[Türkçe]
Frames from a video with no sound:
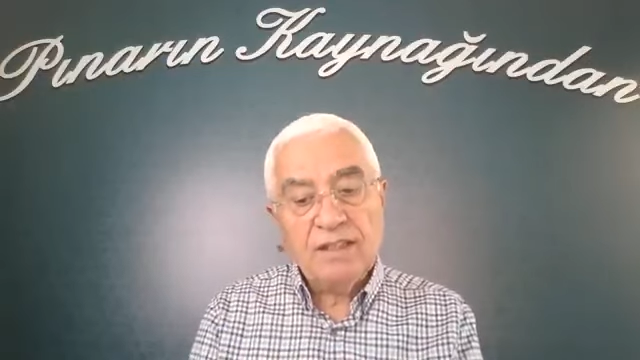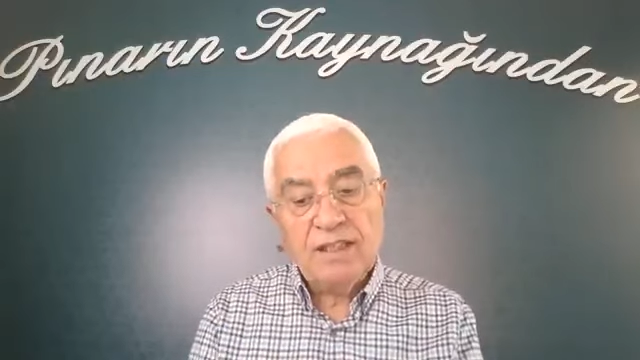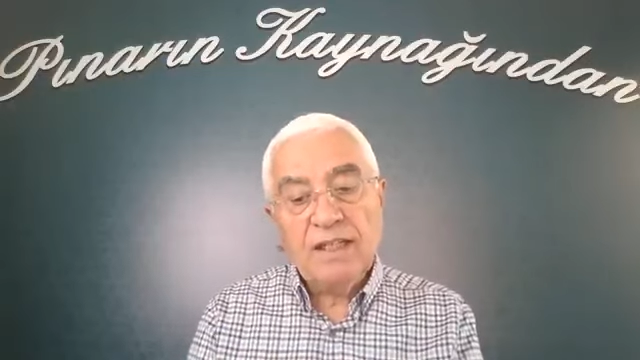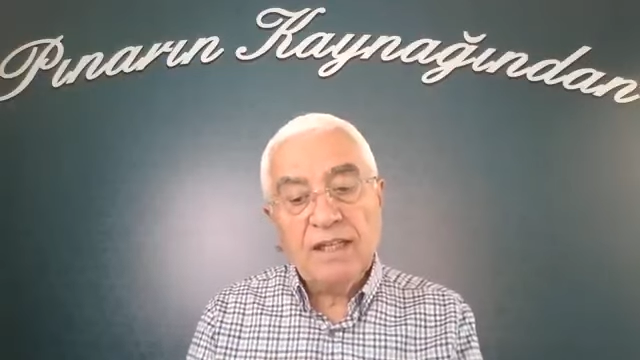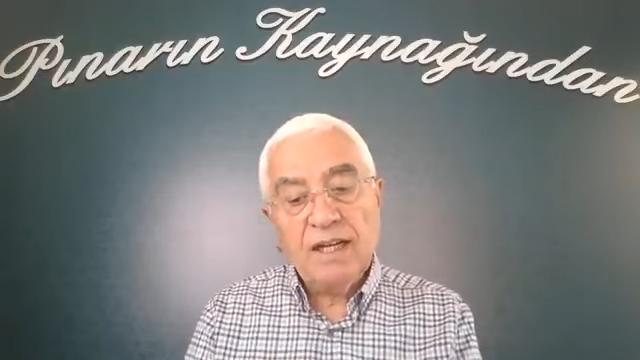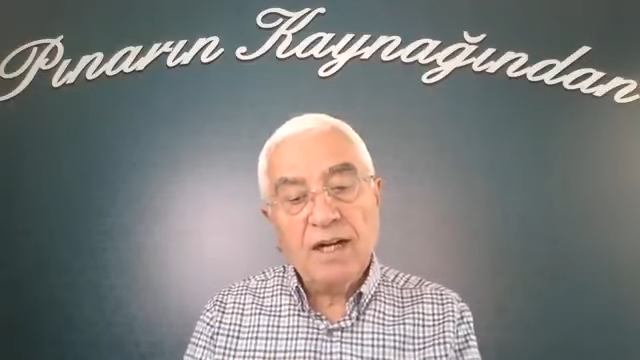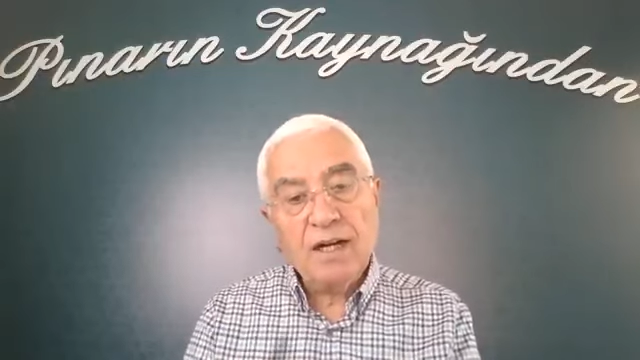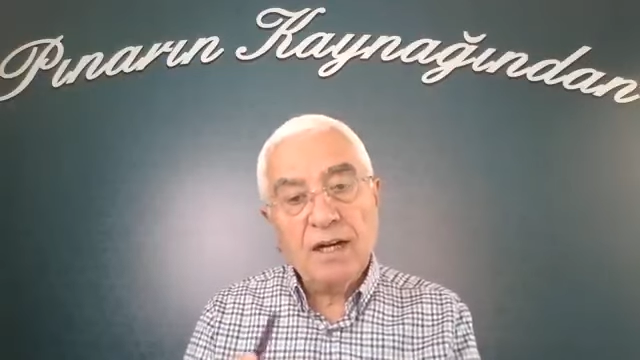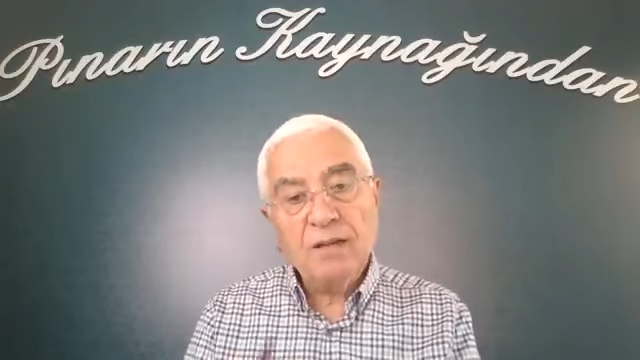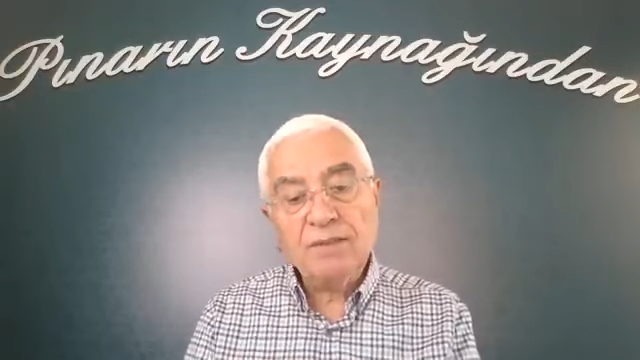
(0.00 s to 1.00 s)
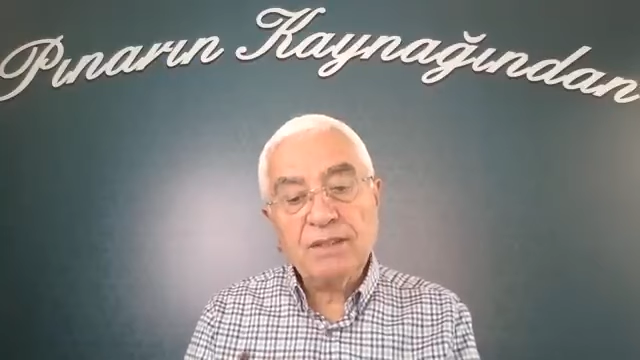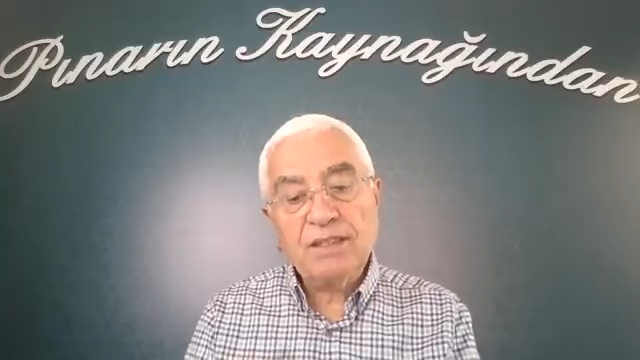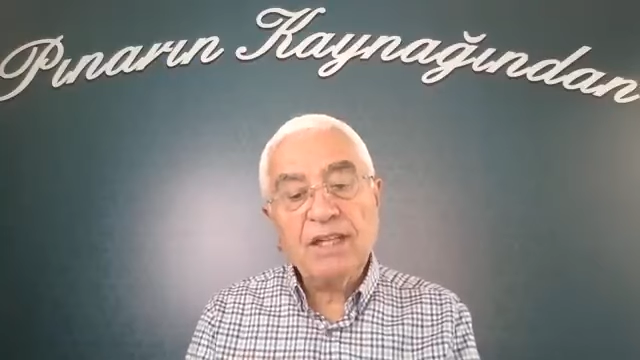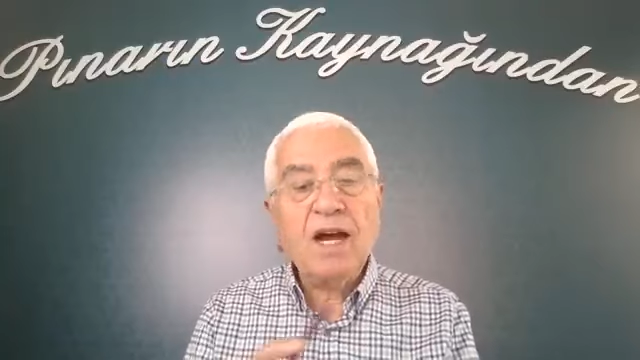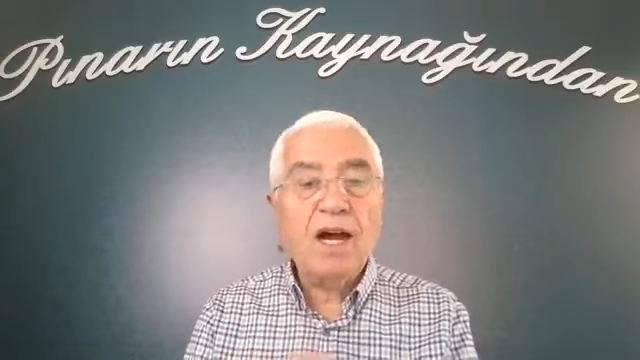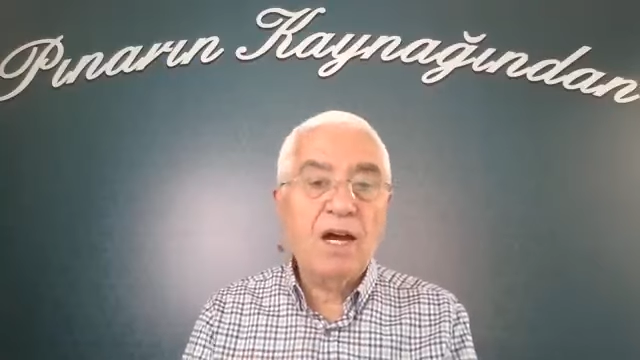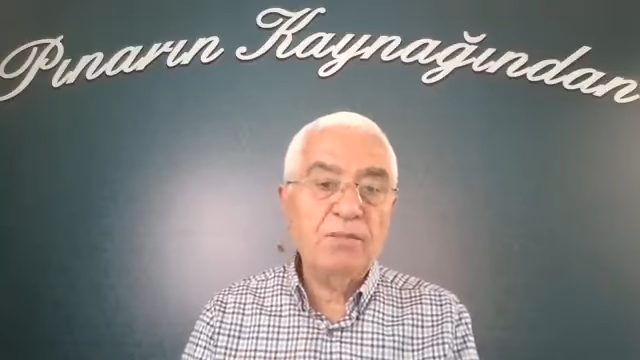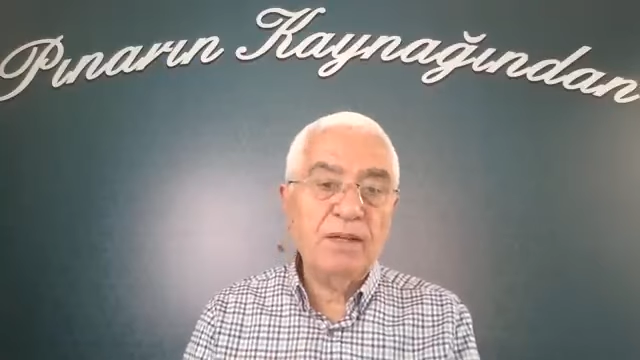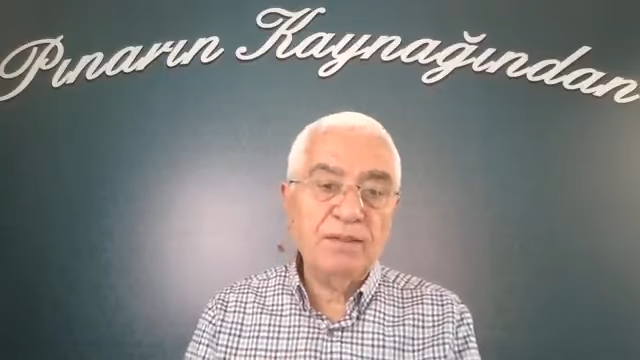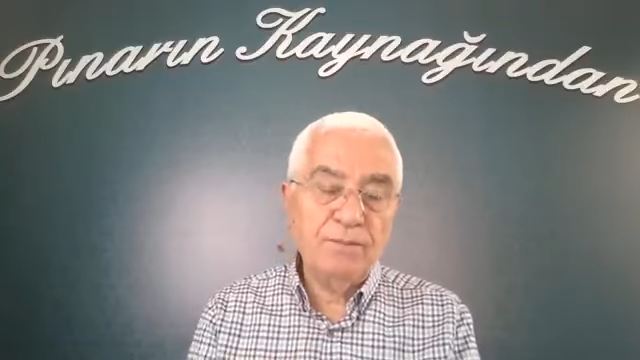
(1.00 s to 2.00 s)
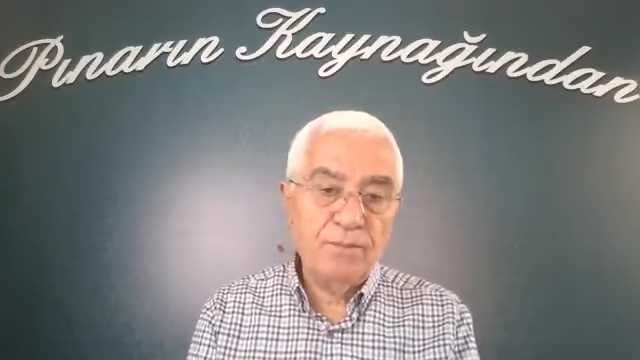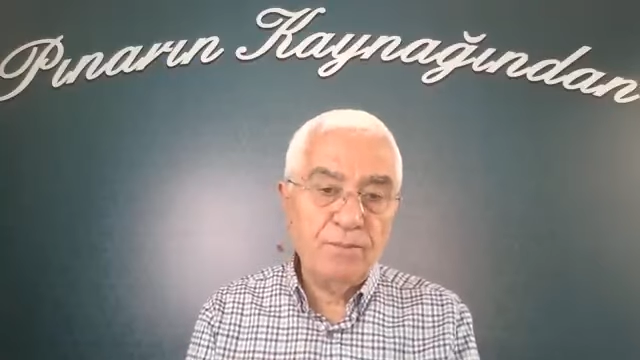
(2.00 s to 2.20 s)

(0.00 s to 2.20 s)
illa hamsine amen.